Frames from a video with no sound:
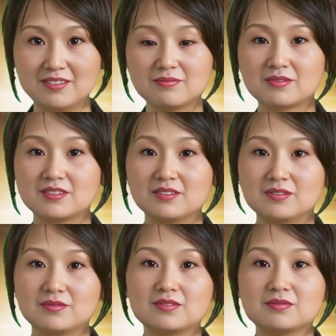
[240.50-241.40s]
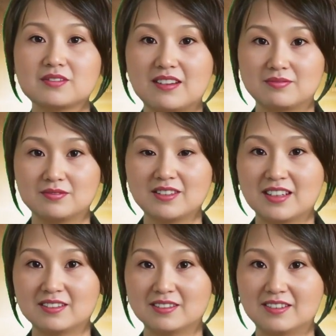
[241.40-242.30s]
作为老百姓，他
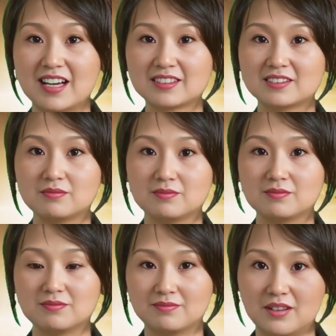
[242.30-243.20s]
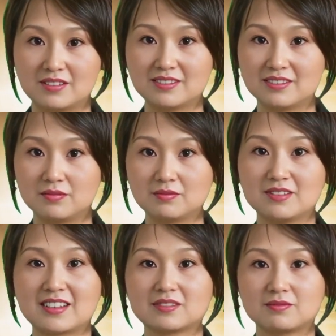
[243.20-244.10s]
有言论自由，可以代表
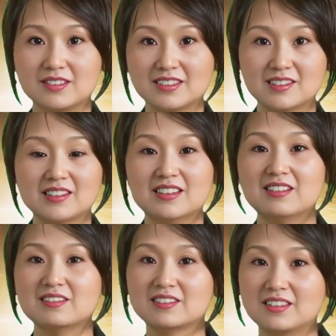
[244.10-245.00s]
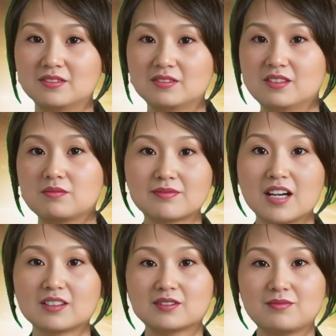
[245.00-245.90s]
国民党对话表达对中国
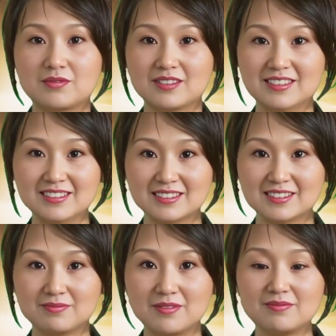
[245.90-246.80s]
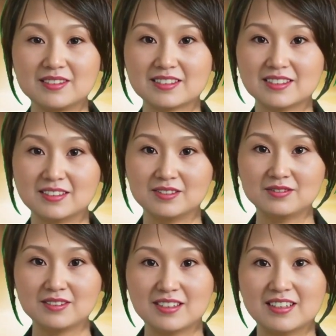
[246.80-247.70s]
快艇越界捕捞事件的看
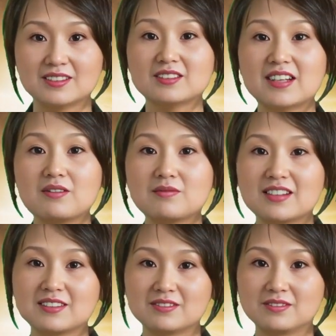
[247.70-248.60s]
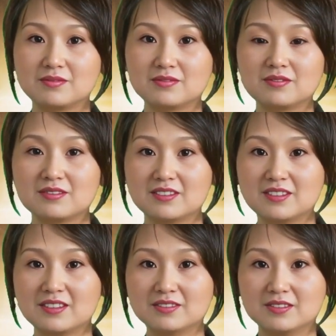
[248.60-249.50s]
法。夏立言频繁
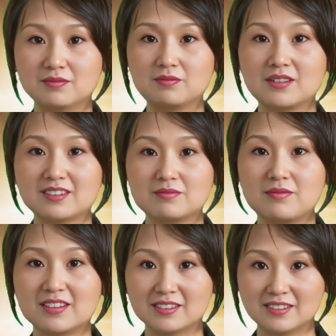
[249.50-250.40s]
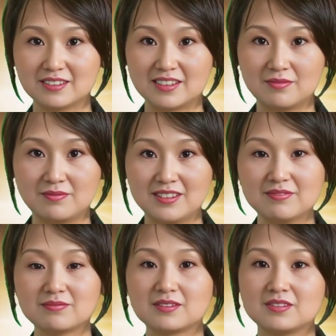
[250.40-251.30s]
访问大陆，每次都表
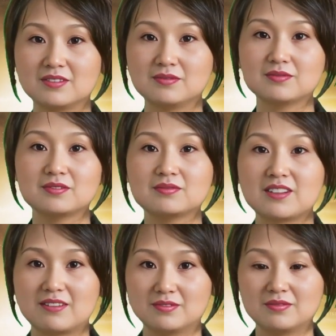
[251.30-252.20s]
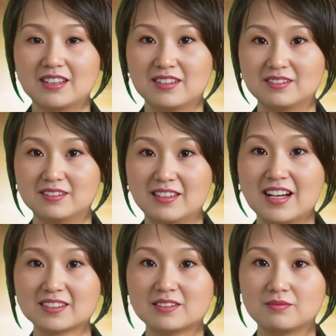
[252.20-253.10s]
示没有计划与中国官员
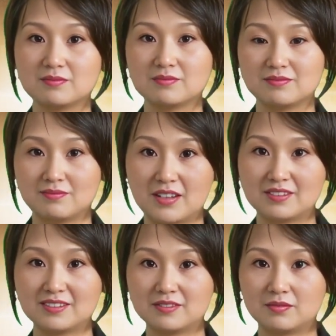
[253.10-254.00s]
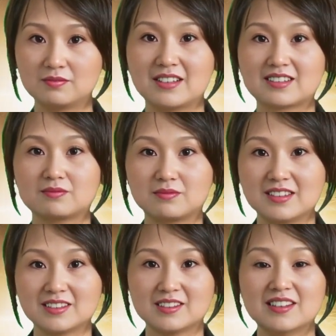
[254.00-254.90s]
会面，但每次都会见
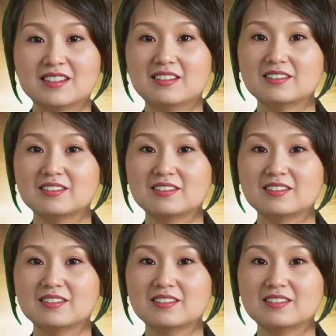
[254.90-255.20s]
宋涛。